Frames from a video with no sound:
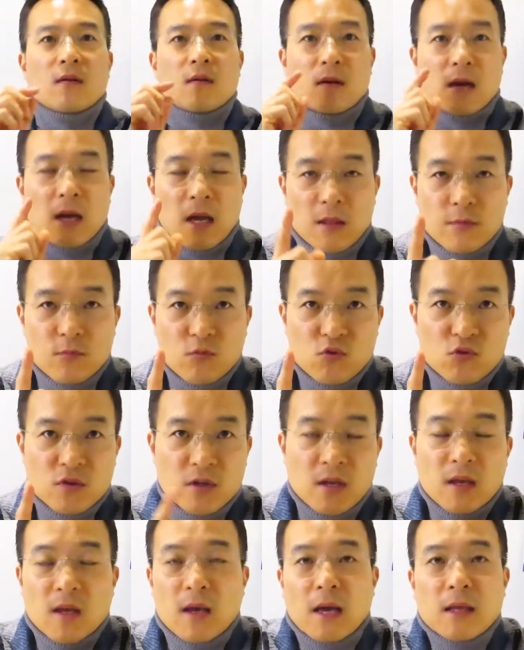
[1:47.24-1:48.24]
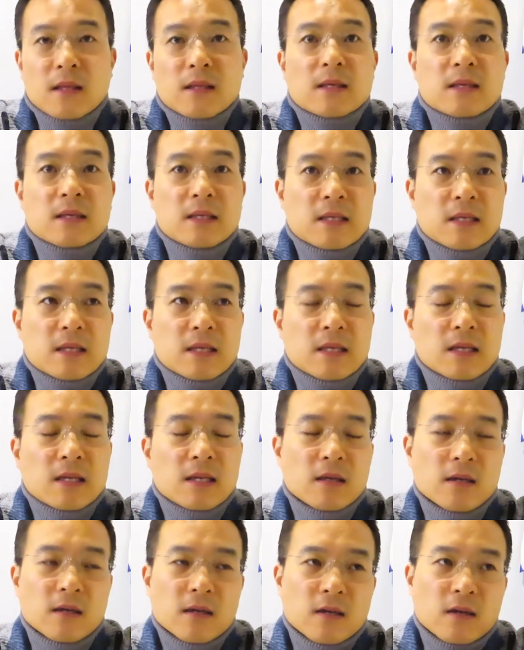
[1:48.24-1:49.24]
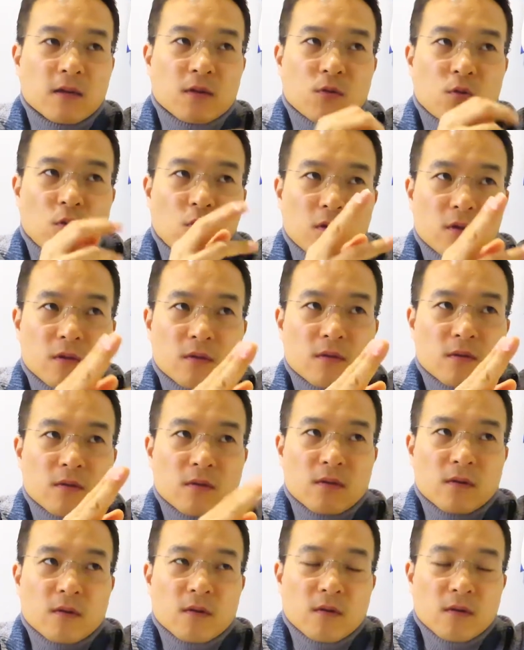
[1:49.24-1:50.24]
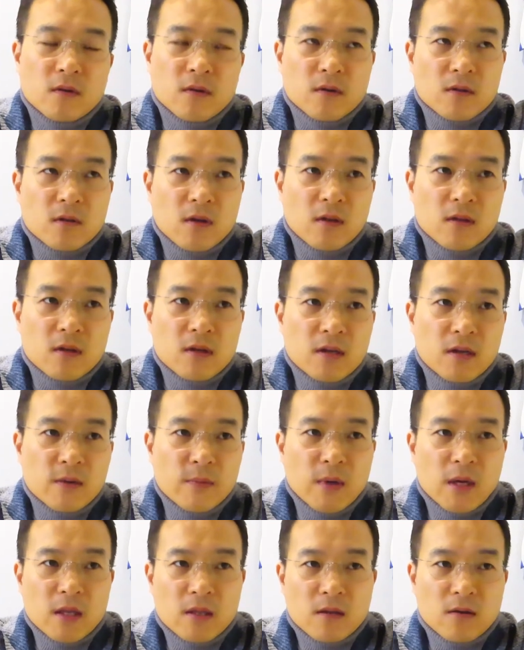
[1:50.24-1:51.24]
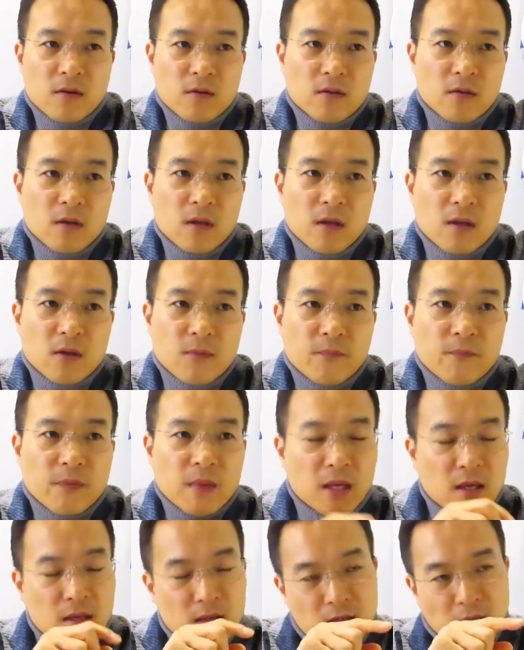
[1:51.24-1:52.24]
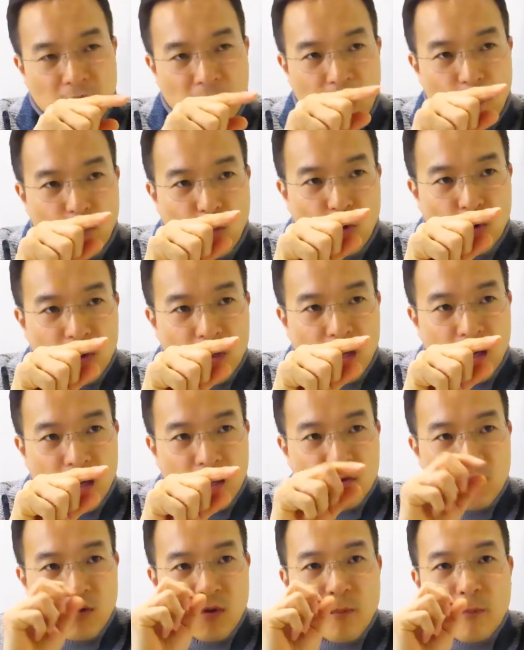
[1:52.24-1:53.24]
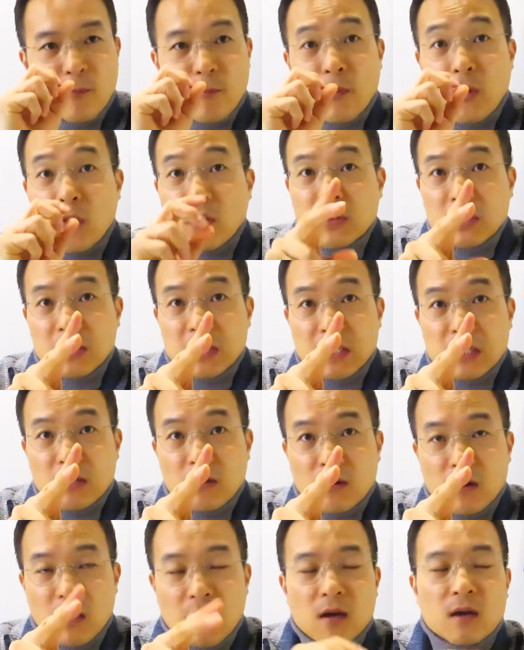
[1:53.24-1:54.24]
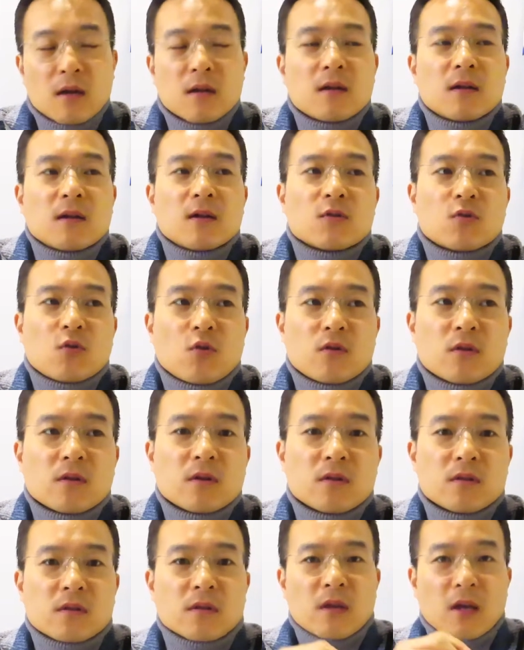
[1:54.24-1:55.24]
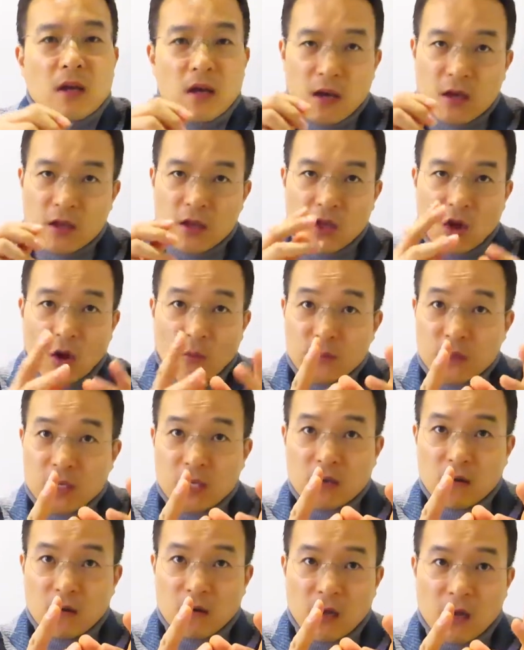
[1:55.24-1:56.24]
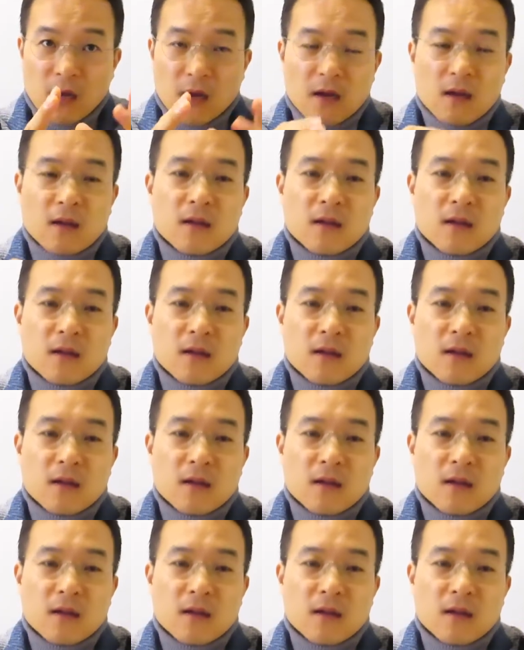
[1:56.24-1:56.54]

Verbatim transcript: 한 물체, 한 글씨 또는 어떤 그림 같은 것들이 잘 보이다가도 번지거나 또는 겹치거나